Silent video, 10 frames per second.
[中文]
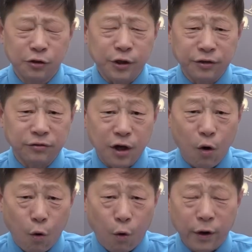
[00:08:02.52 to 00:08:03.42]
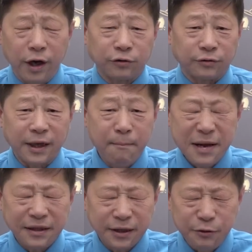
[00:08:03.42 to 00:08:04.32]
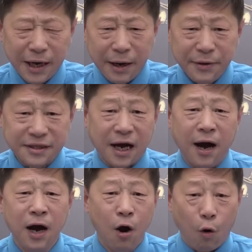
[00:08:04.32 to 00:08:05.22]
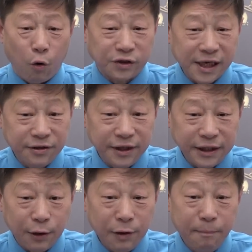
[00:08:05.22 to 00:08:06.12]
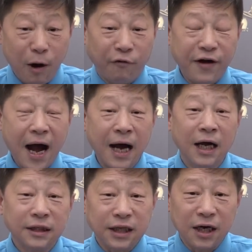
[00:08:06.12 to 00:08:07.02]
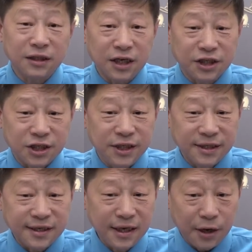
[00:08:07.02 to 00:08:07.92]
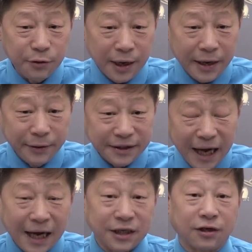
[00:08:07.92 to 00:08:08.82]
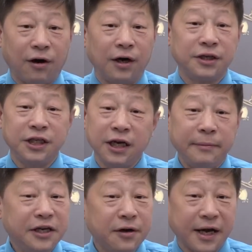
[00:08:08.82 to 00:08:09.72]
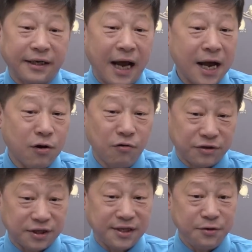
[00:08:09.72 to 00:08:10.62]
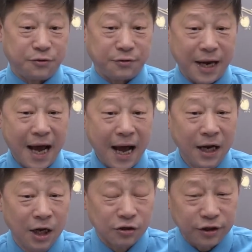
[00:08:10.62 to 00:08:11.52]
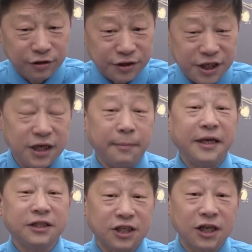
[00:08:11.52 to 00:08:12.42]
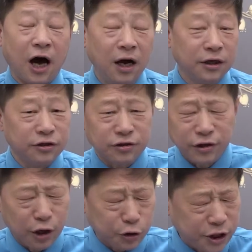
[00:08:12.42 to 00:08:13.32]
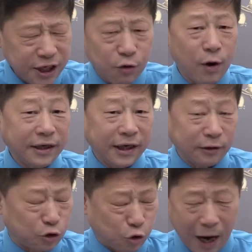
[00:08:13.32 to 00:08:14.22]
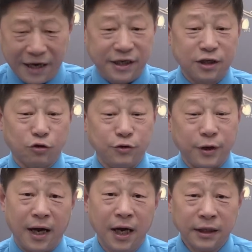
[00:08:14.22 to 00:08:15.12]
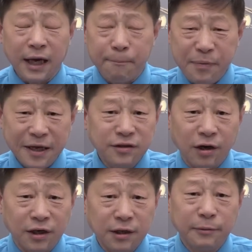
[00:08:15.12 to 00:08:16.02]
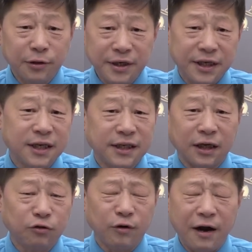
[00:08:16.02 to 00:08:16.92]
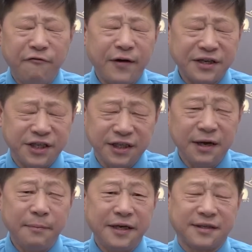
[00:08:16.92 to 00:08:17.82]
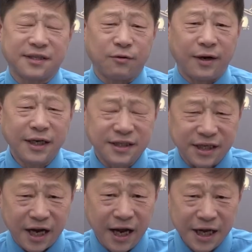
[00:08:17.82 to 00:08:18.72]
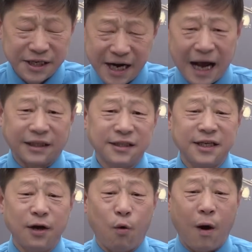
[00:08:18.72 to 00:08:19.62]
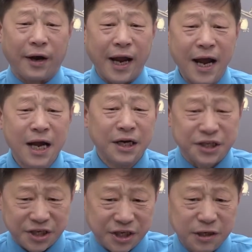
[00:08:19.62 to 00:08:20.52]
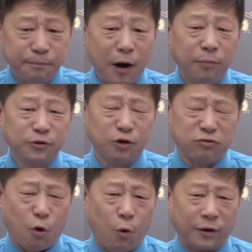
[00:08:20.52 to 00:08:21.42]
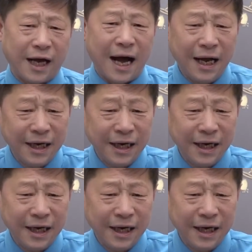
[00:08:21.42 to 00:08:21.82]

最终这个火药桶它闷得越来越长，火山就一定会爆发。当这个质疑声浪越来越大的时候，习近平就很难控制政局了。所以说，习近平知道。就是要尽快的转移出去。他编造了那么多李克强突然发心脏病死亡的这些假的这些谎言，只是包不住火的。